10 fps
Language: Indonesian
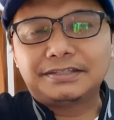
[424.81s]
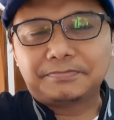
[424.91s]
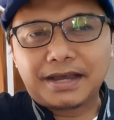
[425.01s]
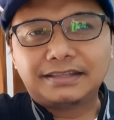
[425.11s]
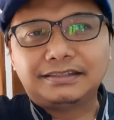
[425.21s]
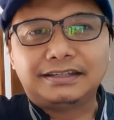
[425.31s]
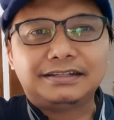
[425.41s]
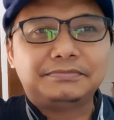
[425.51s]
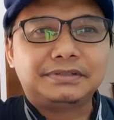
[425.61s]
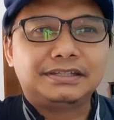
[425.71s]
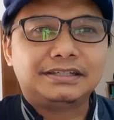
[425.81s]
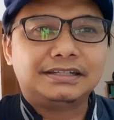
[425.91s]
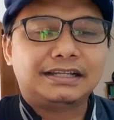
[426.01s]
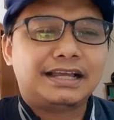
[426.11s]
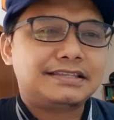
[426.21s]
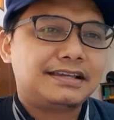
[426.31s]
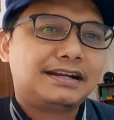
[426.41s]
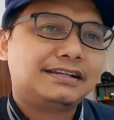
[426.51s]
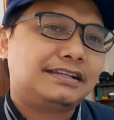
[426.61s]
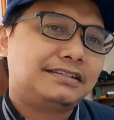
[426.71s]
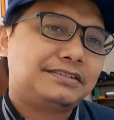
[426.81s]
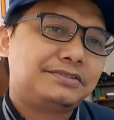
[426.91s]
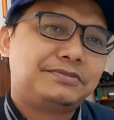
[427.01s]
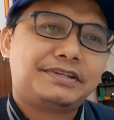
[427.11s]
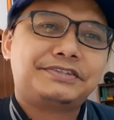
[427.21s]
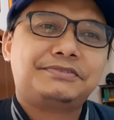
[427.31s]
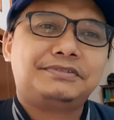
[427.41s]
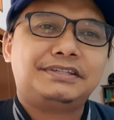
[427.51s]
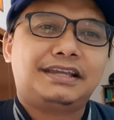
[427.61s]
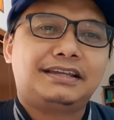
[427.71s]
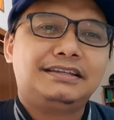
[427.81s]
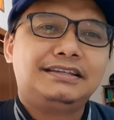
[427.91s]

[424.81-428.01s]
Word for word: cepat ya, lebih lancar dan sukses studinya.